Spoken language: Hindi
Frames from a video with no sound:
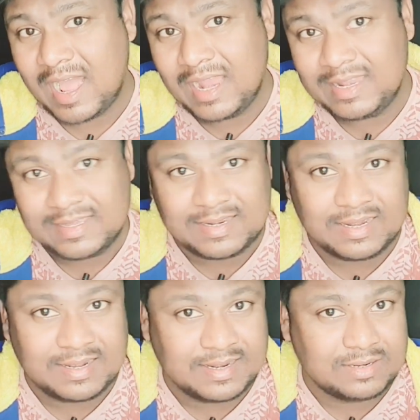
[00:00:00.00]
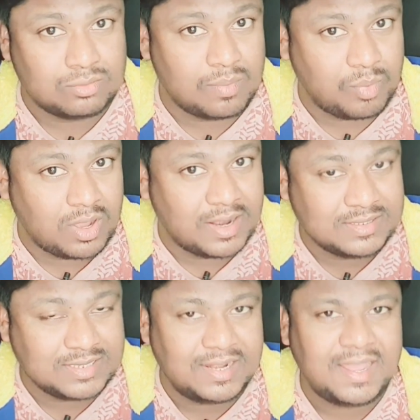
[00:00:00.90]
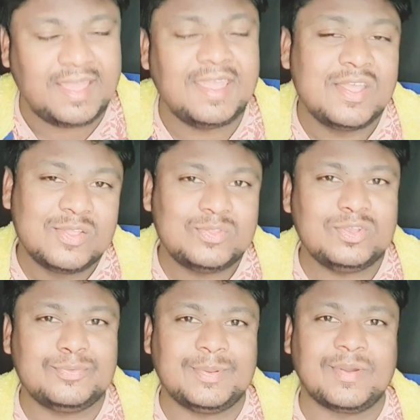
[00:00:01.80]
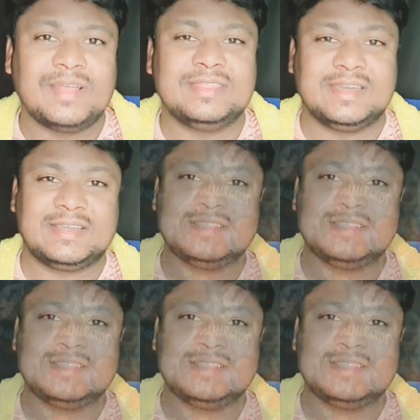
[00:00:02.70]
आई लीग रिलेटेड तो आपको अगर जानना है तो इस वीडियो का अंत तक